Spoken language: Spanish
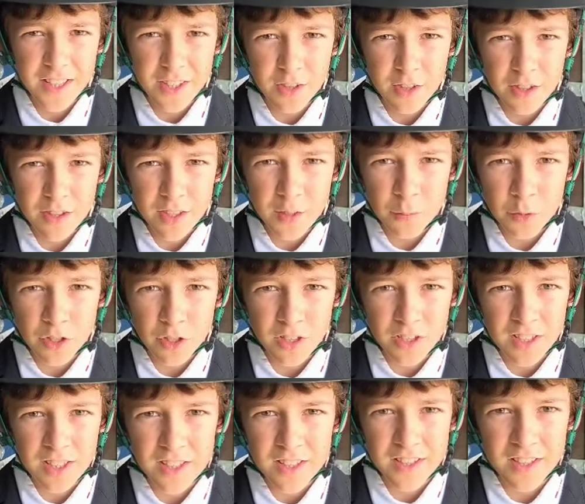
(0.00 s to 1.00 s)
al 11 por
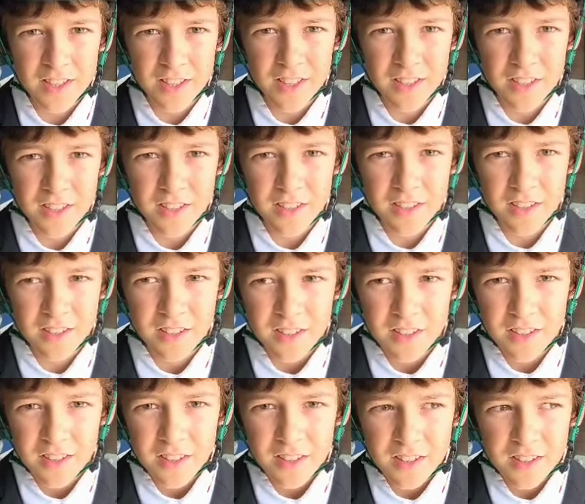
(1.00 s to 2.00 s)
delante
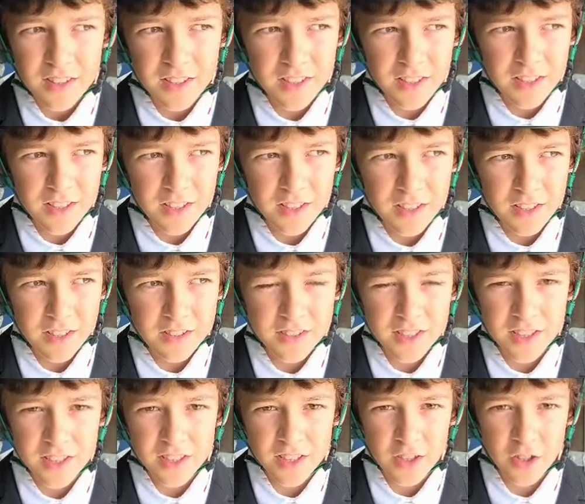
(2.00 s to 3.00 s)
del
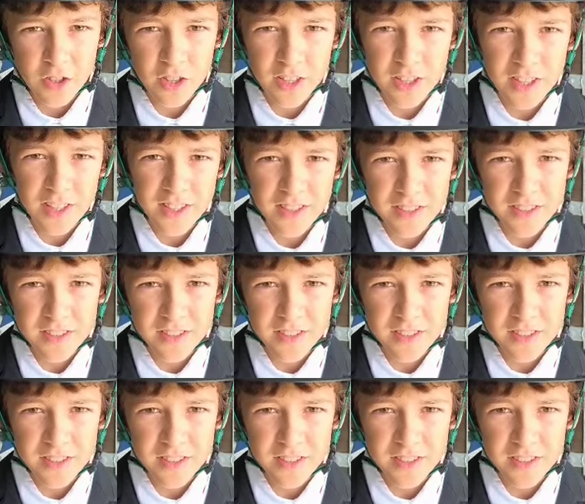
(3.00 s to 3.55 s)
6 creo que era.